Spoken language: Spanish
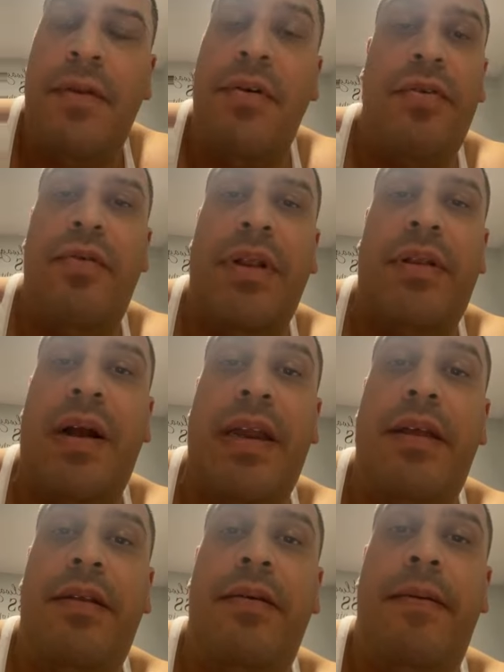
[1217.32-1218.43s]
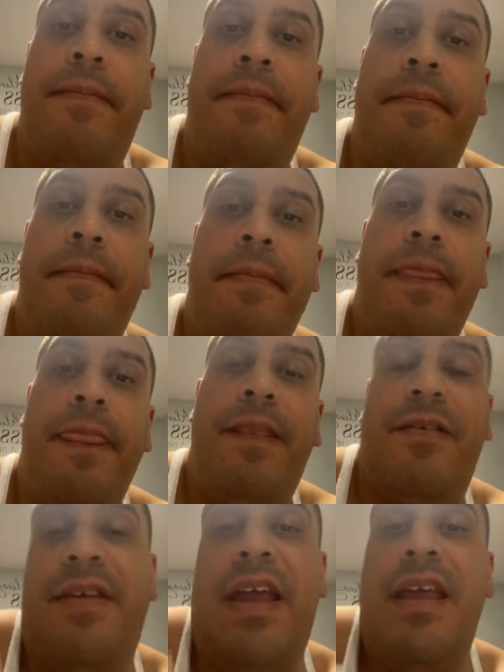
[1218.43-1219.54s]
Yo no suelto a Cristo.
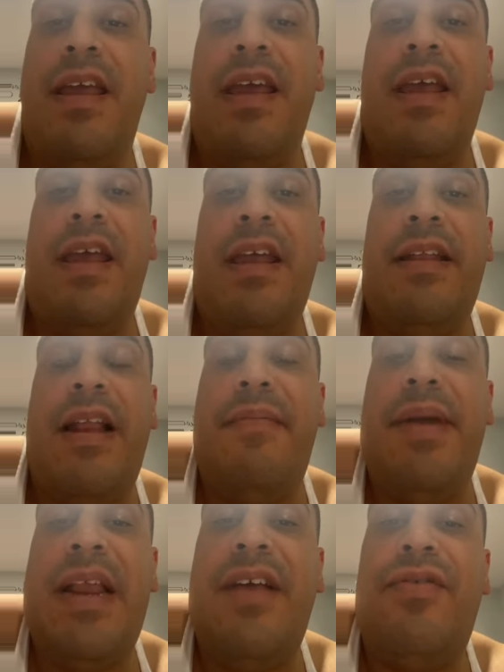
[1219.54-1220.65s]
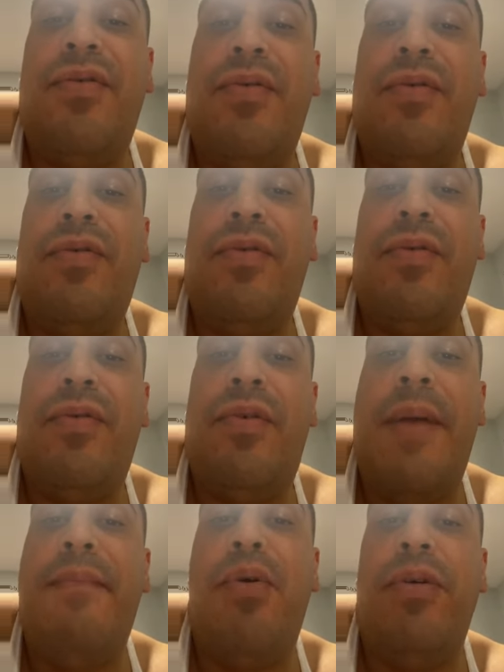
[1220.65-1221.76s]
Entonces, termina su,
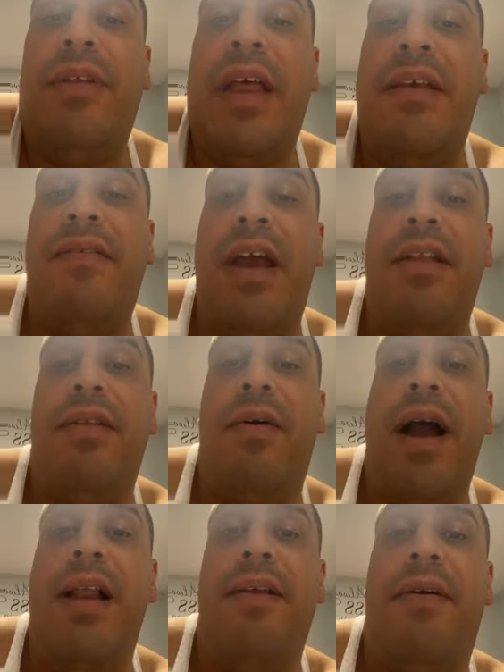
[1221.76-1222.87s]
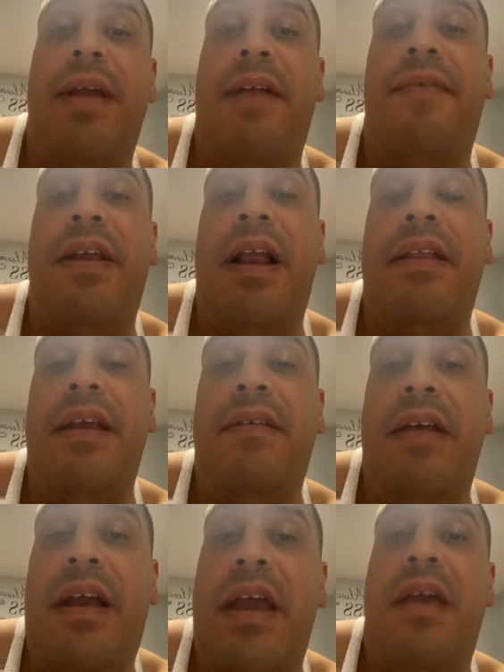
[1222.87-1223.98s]
embuste diciendo algo y al final
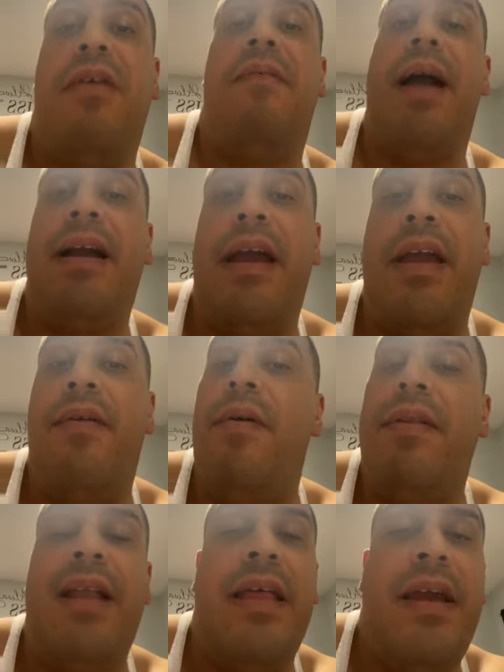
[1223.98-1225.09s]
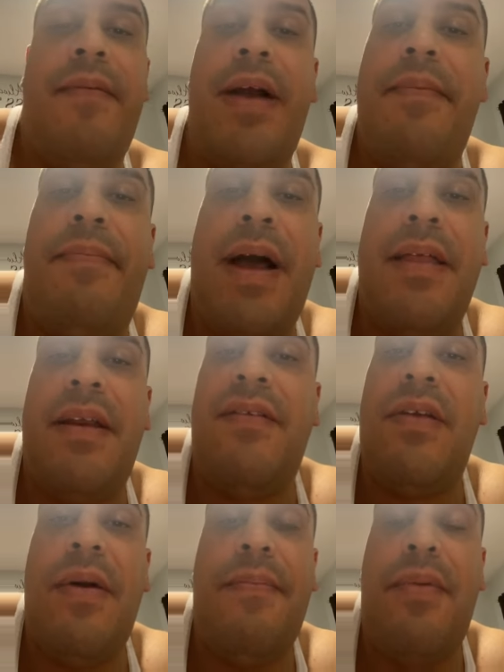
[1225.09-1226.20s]
dice que es Jehová aquello. Nadie va al Padre
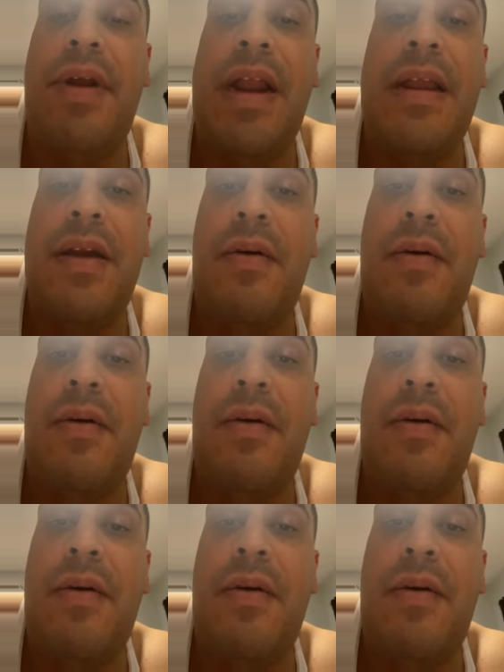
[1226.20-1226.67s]
si no es por el